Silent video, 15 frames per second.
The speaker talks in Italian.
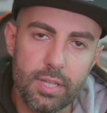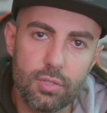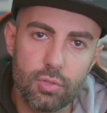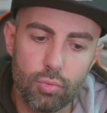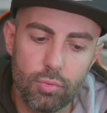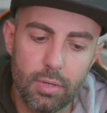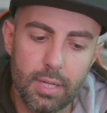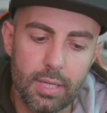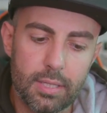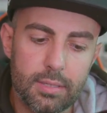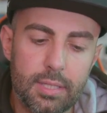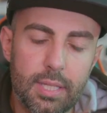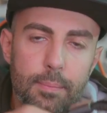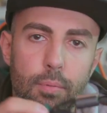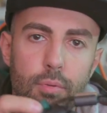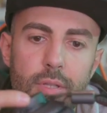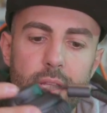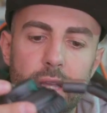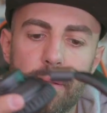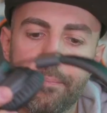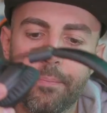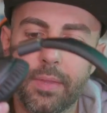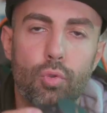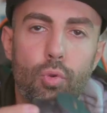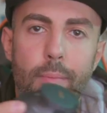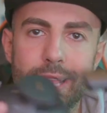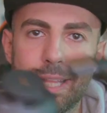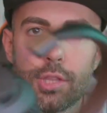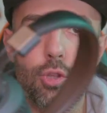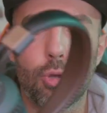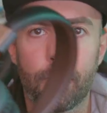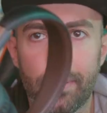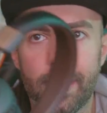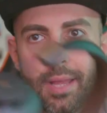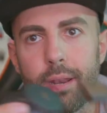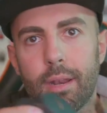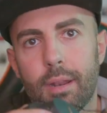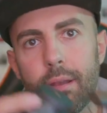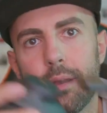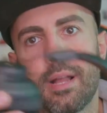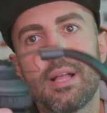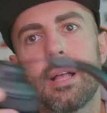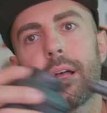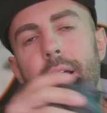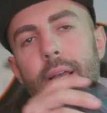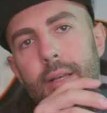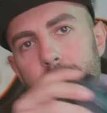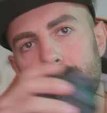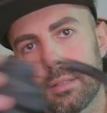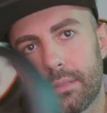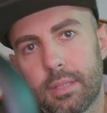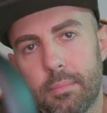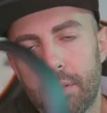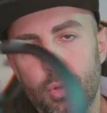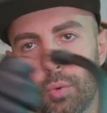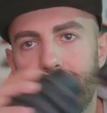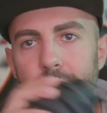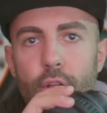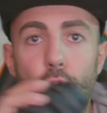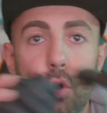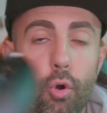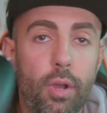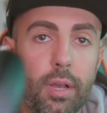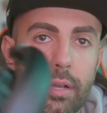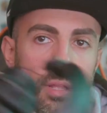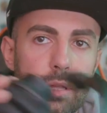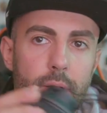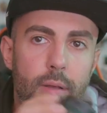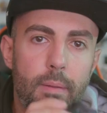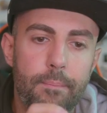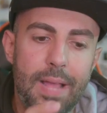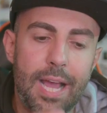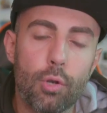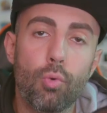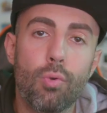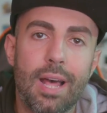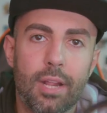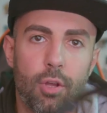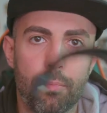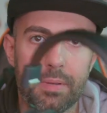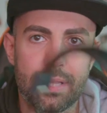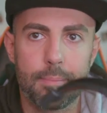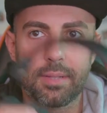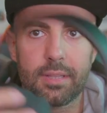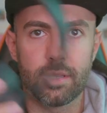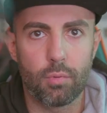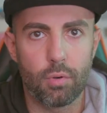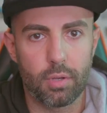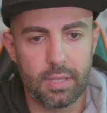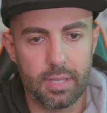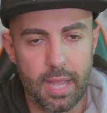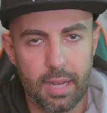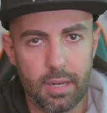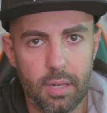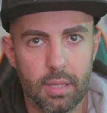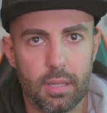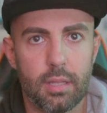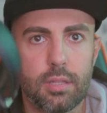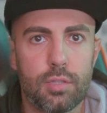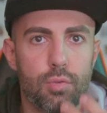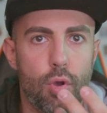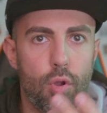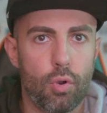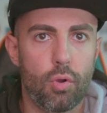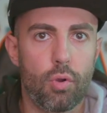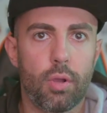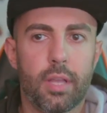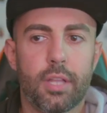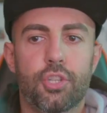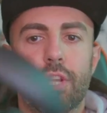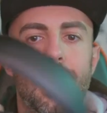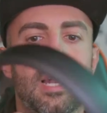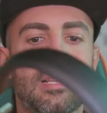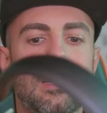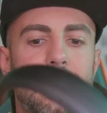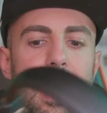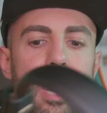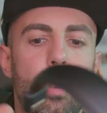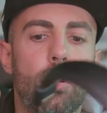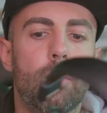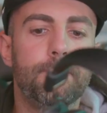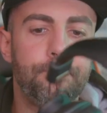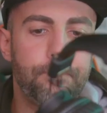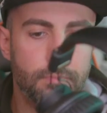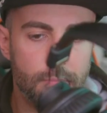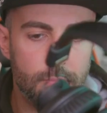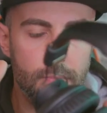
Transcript: nessun tipo di strumento per eh, diminuire o eh, annullare completamente quello che è il, il suono che c'è all'esterno